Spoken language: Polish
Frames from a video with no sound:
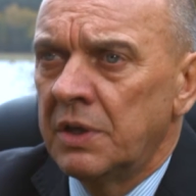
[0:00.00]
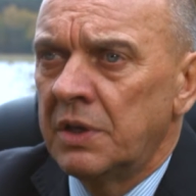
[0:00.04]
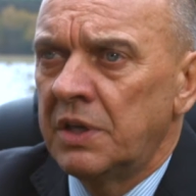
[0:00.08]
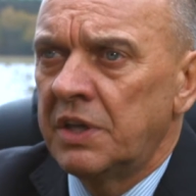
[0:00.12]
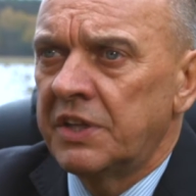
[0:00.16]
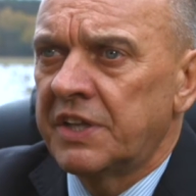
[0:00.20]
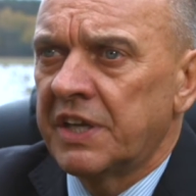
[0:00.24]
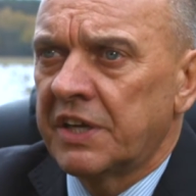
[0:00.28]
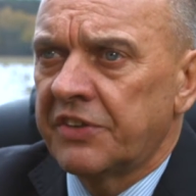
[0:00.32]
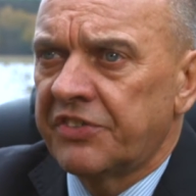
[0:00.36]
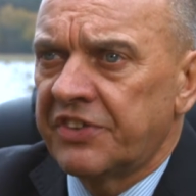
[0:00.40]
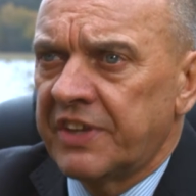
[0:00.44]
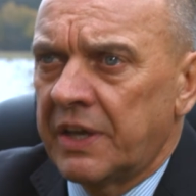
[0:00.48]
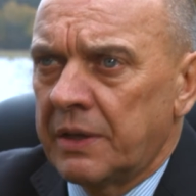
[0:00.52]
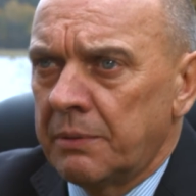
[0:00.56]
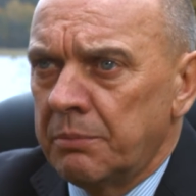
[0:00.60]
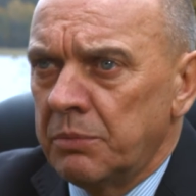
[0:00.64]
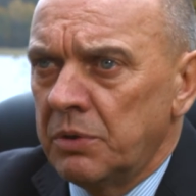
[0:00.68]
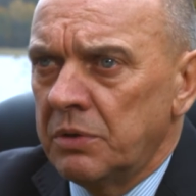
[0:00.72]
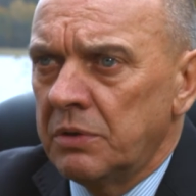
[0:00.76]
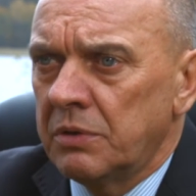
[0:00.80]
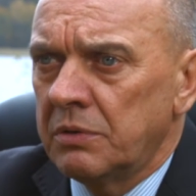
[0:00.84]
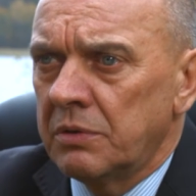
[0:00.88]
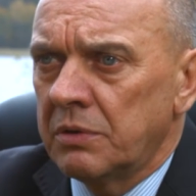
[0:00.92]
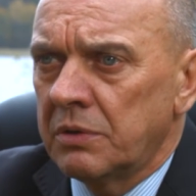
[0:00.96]
I tak
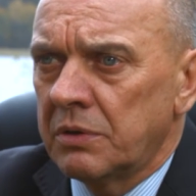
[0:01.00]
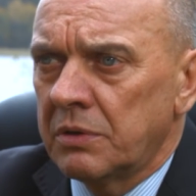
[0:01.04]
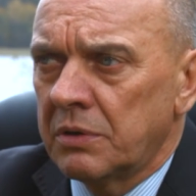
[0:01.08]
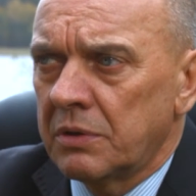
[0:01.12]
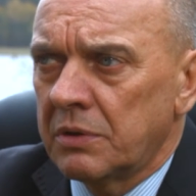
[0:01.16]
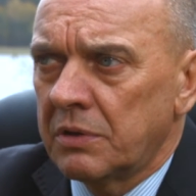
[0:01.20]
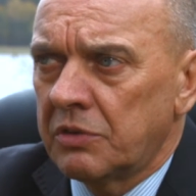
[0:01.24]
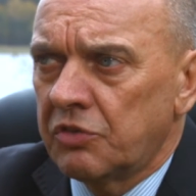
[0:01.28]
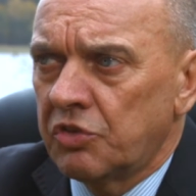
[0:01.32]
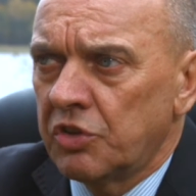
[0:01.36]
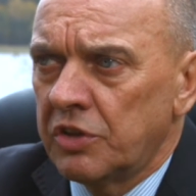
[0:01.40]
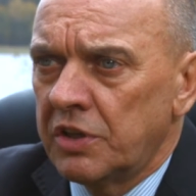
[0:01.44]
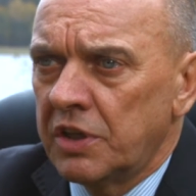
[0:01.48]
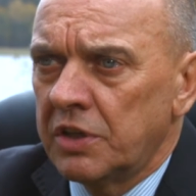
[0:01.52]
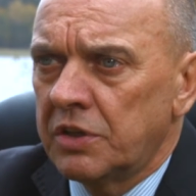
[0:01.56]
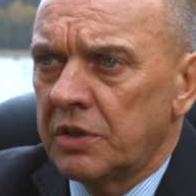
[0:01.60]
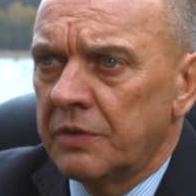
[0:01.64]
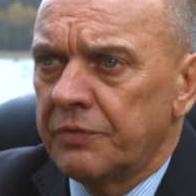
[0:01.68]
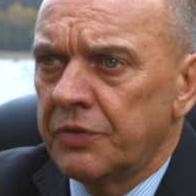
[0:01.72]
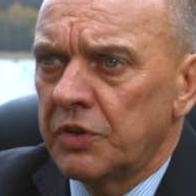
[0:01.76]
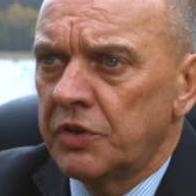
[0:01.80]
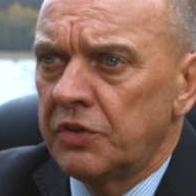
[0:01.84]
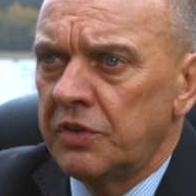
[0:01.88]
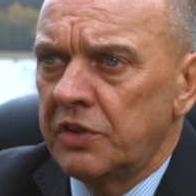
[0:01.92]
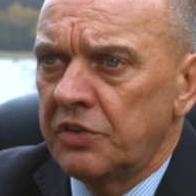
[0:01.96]
samo y, czynię to
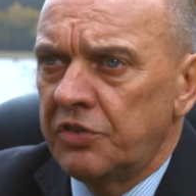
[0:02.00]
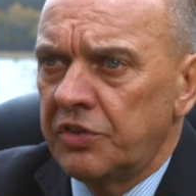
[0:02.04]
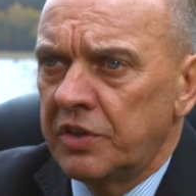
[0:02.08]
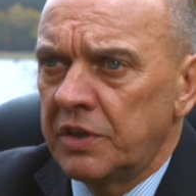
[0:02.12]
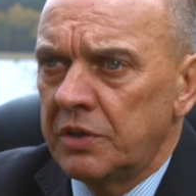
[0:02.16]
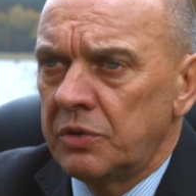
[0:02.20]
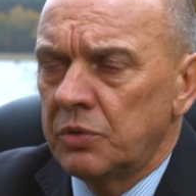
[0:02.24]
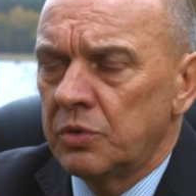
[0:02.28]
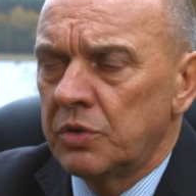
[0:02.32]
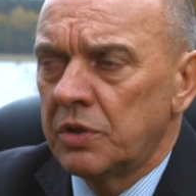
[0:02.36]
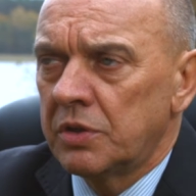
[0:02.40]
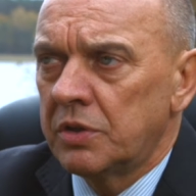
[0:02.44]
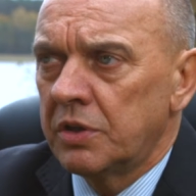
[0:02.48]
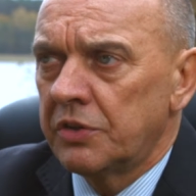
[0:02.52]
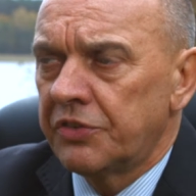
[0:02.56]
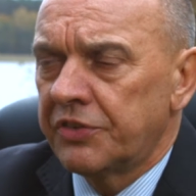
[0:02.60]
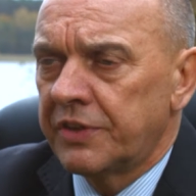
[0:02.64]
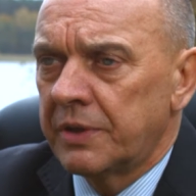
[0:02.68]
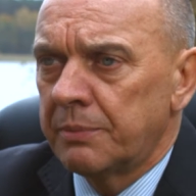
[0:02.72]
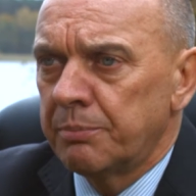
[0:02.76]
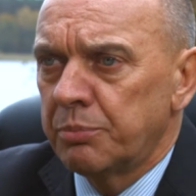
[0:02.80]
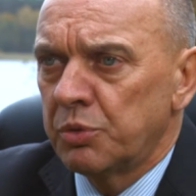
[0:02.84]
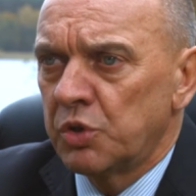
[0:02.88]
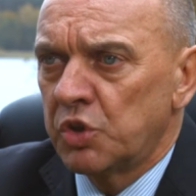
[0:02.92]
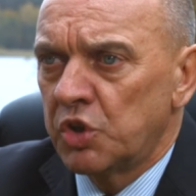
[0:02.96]
w odniesieniu do
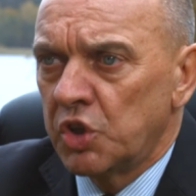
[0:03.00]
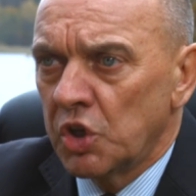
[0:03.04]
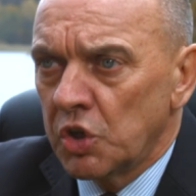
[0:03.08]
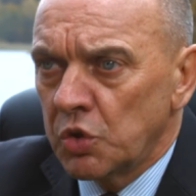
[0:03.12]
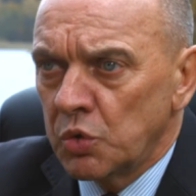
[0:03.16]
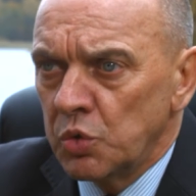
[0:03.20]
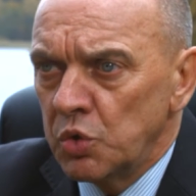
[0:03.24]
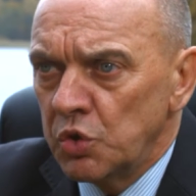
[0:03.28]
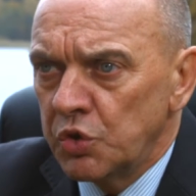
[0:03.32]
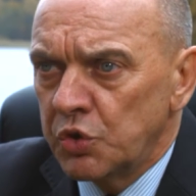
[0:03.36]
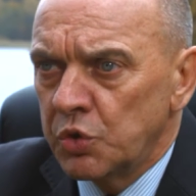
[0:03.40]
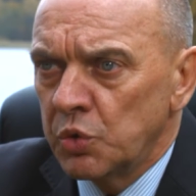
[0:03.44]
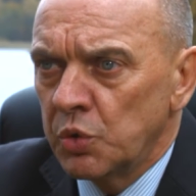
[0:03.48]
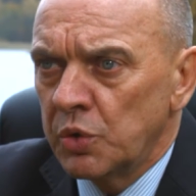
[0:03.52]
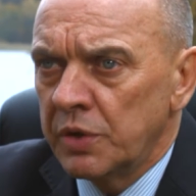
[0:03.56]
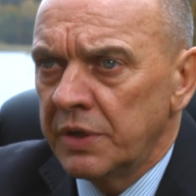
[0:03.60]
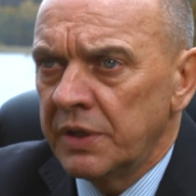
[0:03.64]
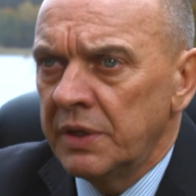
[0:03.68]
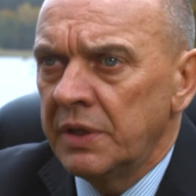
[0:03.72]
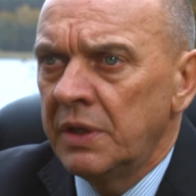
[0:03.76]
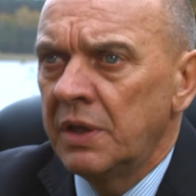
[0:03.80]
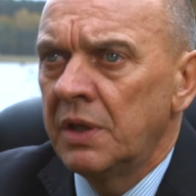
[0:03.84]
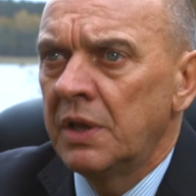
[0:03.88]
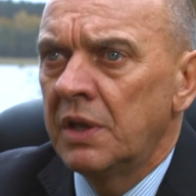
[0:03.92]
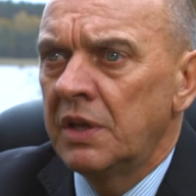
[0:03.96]
dostępu do
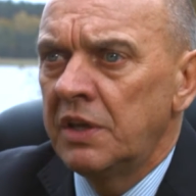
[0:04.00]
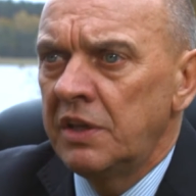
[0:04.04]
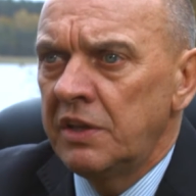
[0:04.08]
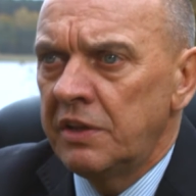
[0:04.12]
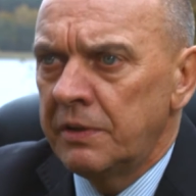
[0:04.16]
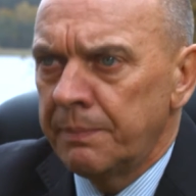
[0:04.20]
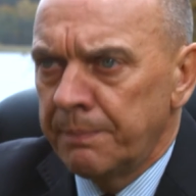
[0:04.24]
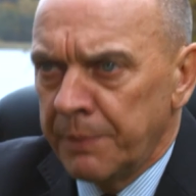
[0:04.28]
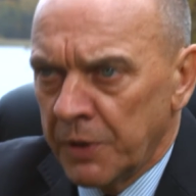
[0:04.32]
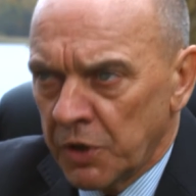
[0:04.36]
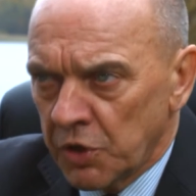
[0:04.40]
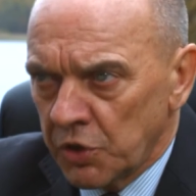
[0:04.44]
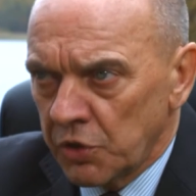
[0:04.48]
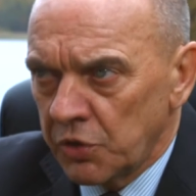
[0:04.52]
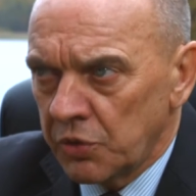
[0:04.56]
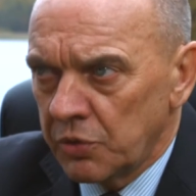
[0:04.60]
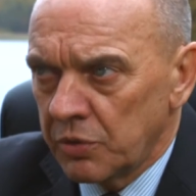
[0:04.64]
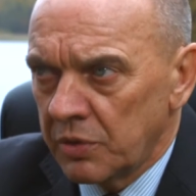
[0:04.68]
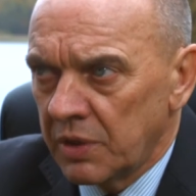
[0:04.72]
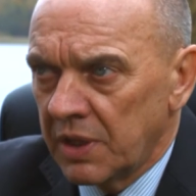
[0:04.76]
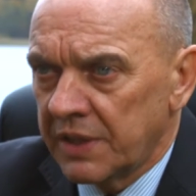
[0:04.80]
kultury i sportu.